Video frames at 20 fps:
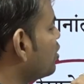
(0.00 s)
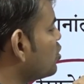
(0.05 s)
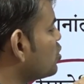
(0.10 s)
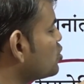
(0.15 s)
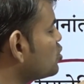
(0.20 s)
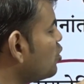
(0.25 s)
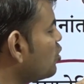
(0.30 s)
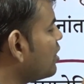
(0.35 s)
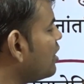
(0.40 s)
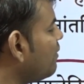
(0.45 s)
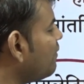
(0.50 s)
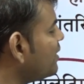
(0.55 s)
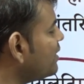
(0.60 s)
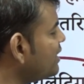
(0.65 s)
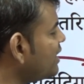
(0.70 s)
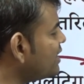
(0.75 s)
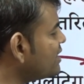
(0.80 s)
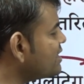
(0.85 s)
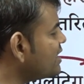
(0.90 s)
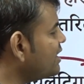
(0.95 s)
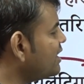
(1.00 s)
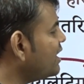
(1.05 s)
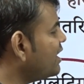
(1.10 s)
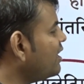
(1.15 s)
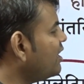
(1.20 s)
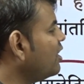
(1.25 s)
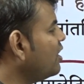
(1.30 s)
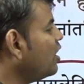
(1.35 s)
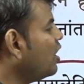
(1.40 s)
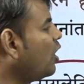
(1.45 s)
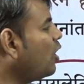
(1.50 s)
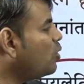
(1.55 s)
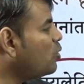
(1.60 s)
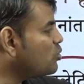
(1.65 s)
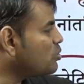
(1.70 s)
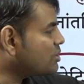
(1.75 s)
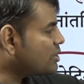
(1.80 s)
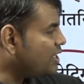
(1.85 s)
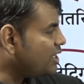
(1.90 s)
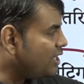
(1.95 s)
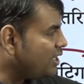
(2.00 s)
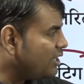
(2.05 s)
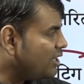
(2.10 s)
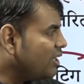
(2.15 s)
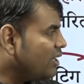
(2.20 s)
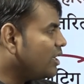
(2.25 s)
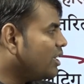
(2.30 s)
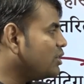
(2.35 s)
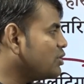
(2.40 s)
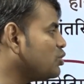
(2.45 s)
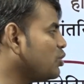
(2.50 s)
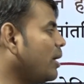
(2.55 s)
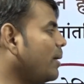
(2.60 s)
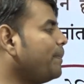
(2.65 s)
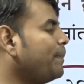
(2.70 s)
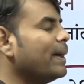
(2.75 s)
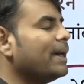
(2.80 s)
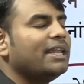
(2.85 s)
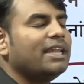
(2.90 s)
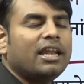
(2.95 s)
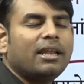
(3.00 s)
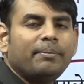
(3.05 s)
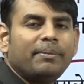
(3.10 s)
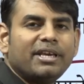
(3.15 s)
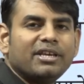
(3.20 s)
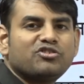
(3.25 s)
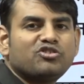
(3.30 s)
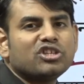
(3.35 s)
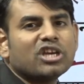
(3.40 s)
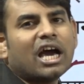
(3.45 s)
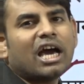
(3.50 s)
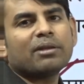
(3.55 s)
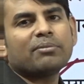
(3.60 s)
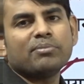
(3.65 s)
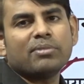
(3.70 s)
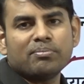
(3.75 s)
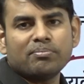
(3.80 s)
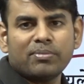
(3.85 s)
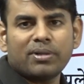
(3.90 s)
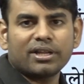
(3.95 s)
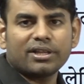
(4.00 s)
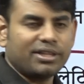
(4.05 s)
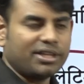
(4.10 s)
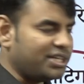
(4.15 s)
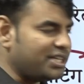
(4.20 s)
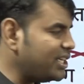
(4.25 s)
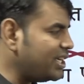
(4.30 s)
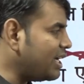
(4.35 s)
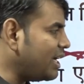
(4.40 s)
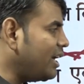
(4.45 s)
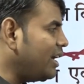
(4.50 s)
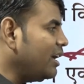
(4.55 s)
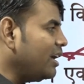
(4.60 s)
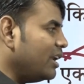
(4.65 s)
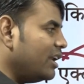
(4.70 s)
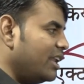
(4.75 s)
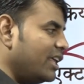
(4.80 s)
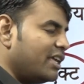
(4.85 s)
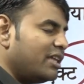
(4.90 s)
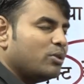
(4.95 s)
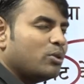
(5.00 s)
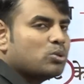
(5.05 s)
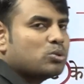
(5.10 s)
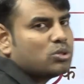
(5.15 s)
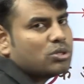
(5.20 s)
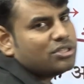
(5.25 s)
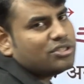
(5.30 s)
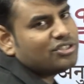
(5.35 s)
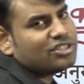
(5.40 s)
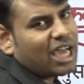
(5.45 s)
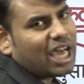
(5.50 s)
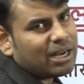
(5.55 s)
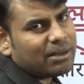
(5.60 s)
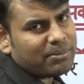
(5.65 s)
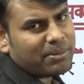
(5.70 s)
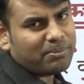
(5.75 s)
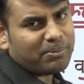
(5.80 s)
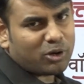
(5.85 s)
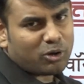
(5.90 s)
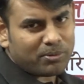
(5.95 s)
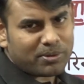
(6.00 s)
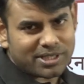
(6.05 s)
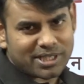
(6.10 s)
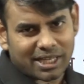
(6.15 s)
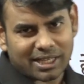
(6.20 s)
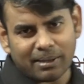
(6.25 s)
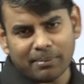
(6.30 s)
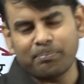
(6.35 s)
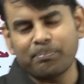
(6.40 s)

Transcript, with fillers: दोस्तों गवर्नर जनरल और उसकी जो है पैनल में ये चार मेंबर थे ठीक है लेकिन दोस्तों इन चार मेंबरों में ज़्यादा